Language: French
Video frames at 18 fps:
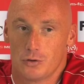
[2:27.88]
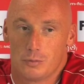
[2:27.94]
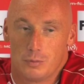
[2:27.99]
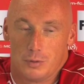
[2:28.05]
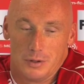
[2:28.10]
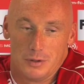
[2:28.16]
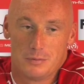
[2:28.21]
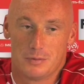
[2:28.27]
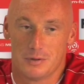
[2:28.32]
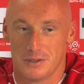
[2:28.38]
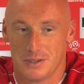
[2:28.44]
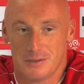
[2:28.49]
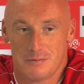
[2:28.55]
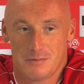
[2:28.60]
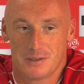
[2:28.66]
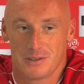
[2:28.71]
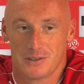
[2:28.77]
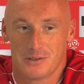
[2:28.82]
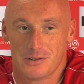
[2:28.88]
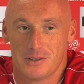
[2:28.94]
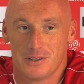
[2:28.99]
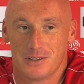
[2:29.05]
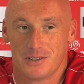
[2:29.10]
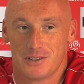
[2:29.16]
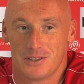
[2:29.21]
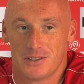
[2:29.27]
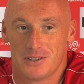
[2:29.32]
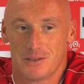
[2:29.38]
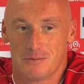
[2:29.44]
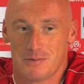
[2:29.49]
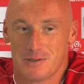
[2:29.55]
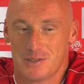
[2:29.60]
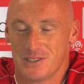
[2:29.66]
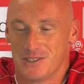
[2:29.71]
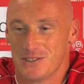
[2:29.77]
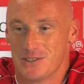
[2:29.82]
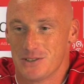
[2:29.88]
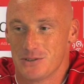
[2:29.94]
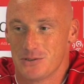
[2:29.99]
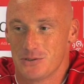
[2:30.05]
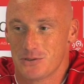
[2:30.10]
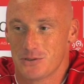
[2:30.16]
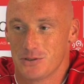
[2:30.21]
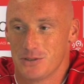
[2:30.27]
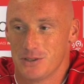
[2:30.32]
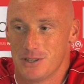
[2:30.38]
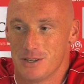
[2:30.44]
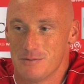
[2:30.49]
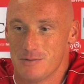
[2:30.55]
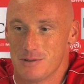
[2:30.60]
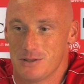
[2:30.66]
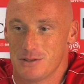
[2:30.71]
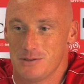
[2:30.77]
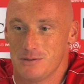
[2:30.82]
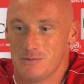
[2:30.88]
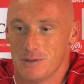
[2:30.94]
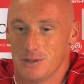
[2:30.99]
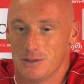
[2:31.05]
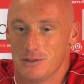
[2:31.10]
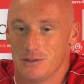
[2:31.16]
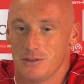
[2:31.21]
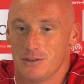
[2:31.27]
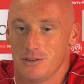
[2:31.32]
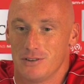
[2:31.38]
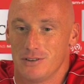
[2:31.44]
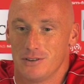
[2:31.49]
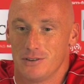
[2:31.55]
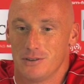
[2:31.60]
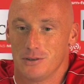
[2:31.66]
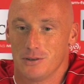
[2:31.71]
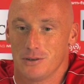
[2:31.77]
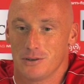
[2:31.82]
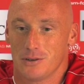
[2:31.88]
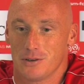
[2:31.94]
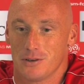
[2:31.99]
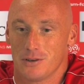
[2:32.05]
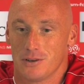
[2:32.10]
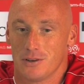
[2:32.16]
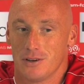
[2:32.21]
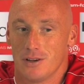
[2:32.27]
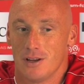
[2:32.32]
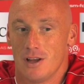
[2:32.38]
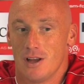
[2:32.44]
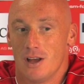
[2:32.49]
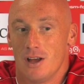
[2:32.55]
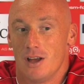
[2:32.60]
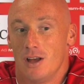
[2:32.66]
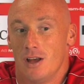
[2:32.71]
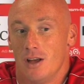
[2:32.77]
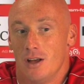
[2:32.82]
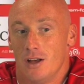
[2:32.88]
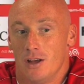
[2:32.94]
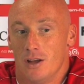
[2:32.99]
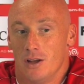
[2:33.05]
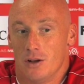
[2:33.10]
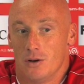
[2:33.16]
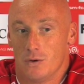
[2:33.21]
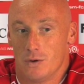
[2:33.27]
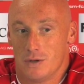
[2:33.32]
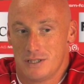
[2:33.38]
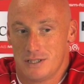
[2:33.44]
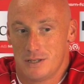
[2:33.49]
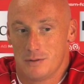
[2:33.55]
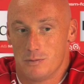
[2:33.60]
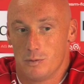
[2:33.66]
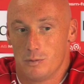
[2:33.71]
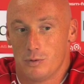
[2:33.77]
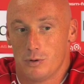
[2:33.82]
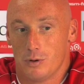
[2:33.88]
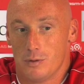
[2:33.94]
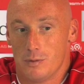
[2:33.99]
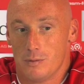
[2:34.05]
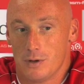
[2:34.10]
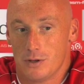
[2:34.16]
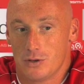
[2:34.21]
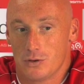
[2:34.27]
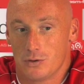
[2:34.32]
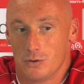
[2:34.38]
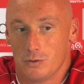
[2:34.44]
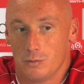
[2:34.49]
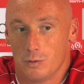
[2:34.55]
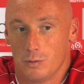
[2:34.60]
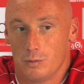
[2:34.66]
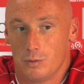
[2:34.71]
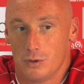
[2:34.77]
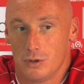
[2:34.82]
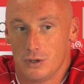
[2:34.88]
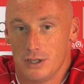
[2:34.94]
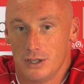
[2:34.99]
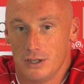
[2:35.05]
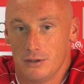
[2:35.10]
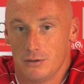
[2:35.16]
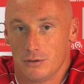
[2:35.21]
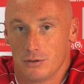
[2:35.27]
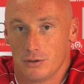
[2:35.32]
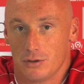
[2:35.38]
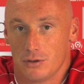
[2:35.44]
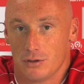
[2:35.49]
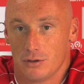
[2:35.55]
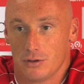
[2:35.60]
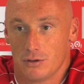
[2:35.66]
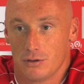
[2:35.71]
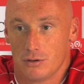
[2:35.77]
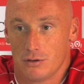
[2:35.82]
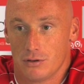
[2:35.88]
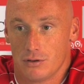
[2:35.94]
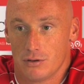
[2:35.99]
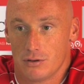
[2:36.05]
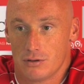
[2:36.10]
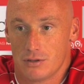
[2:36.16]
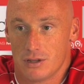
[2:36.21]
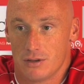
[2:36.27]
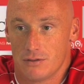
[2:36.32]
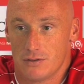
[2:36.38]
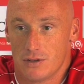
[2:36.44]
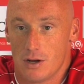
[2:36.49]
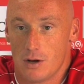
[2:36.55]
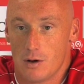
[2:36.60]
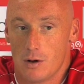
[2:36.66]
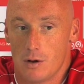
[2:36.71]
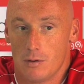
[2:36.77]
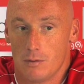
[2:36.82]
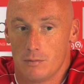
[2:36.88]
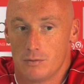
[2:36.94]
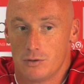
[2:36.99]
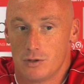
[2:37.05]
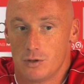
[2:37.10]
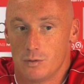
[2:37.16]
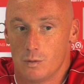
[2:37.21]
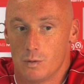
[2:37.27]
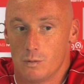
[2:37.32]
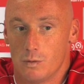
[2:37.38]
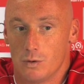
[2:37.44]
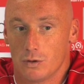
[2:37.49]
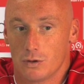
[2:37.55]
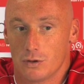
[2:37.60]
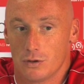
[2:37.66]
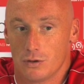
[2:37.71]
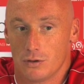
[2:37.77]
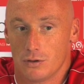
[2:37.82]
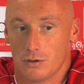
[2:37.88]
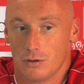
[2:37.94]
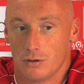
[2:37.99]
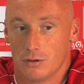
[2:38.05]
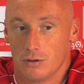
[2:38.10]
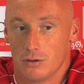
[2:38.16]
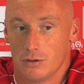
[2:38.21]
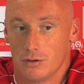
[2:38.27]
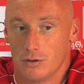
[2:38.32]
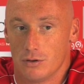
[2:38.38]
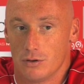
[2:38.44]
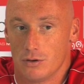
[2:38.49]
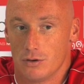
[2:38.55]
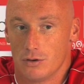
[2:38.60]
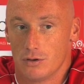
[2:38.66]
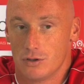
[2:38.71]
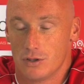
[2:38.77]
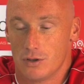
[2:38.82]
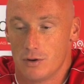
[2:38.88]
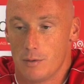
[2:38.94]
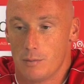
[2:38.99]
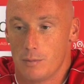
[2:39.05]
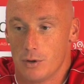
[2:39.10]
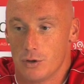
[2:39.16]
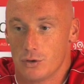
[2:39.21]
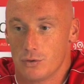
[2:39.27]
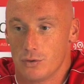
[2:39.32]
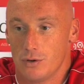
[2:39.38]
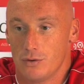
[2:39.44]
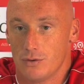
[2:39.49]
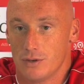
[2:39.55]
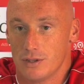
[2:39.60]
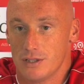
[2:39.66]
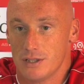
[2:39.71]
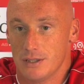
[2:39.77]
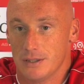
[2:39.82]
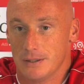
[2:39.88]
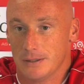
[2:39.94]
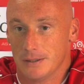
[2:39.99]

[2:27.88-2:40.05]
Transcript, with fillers: suis pas dépaysé parce que voilà, j'ai déjà passé une saison, je connais la maison. Maintenant, c'est sûr que Ouais, c'était mon premier match contre Montpellier, donc ça faisait un petit moment que j'avais pas joué, on va dire